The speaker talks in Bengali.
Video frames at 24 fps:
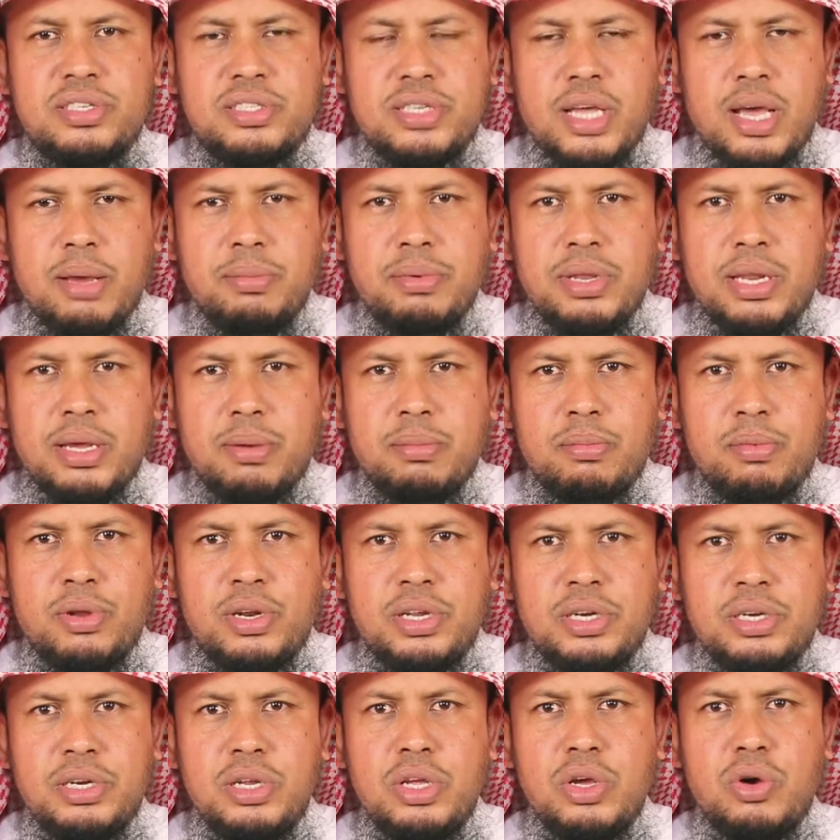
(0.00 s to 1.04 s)
সাহাবিরা
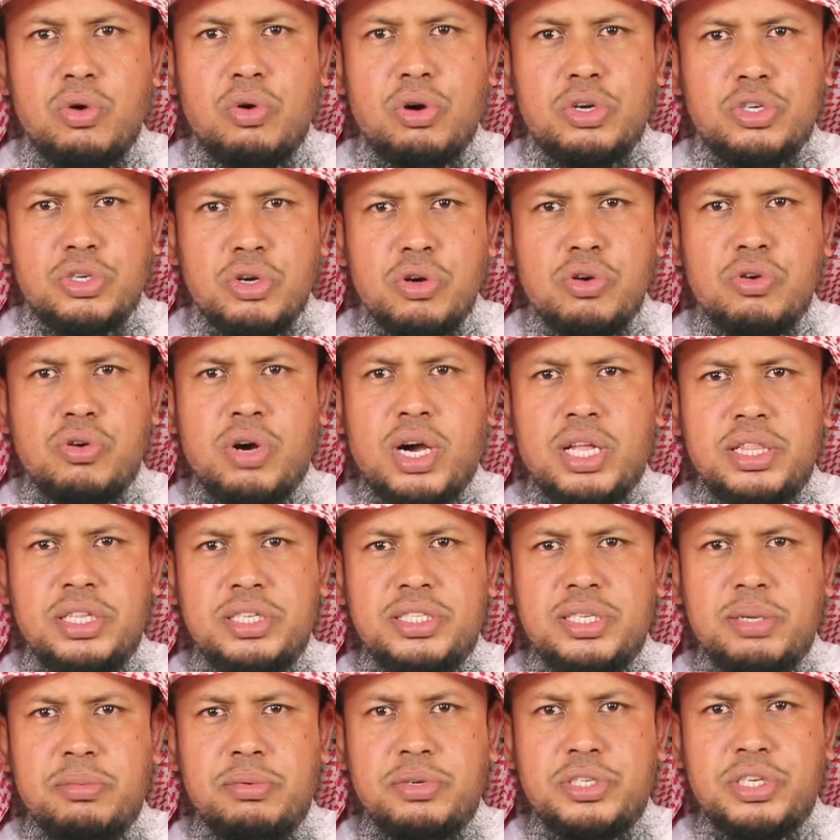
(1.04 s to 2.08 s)
বলেন অসংখ্য
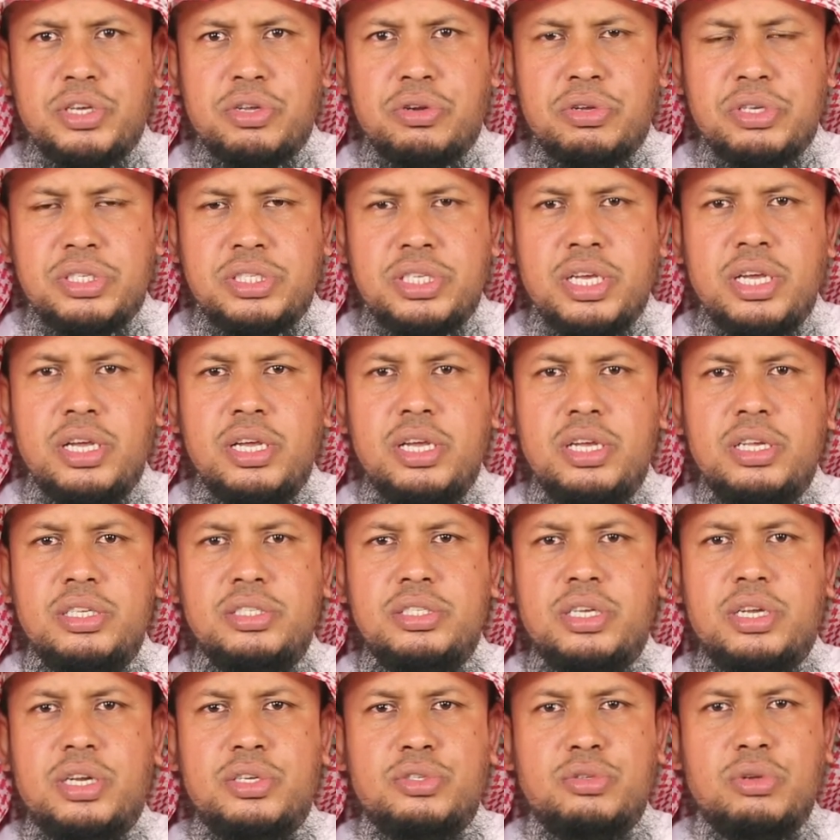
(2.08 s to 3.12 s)
হাদিস এ বিষয়ে রয়েছে
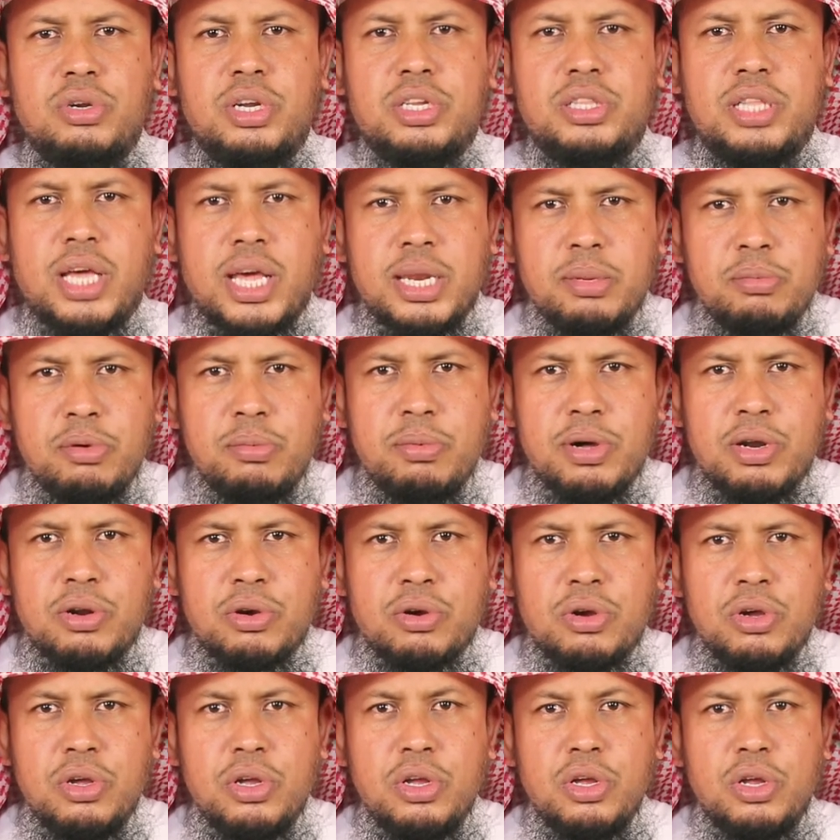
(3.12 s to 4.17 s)
যে রসুলের দাড়ি মোবারক